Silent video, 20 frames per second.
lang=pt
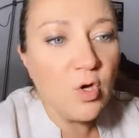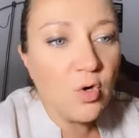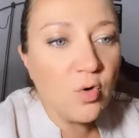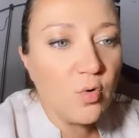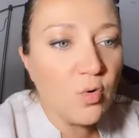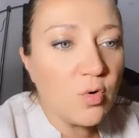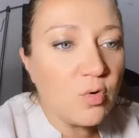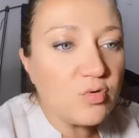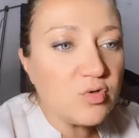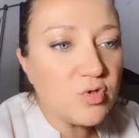
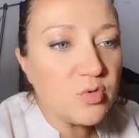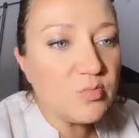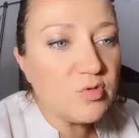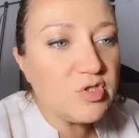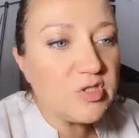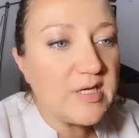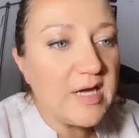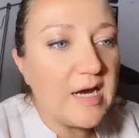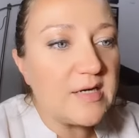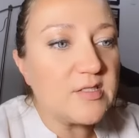O consumo
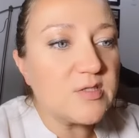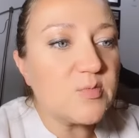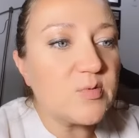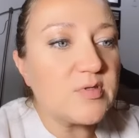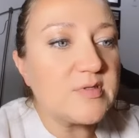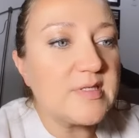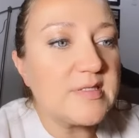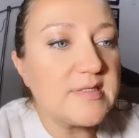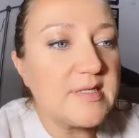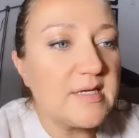de carnes
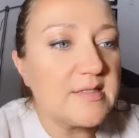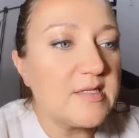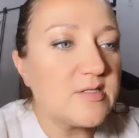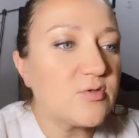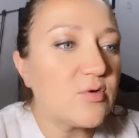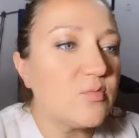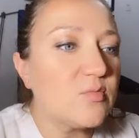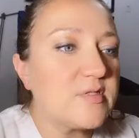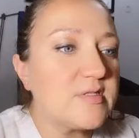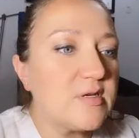processadas
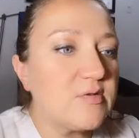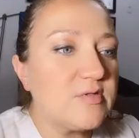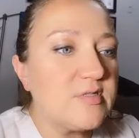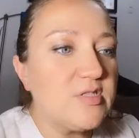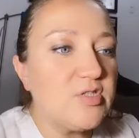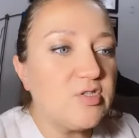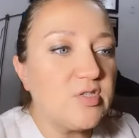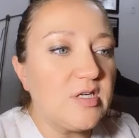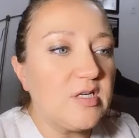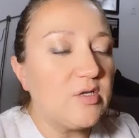como salsicha,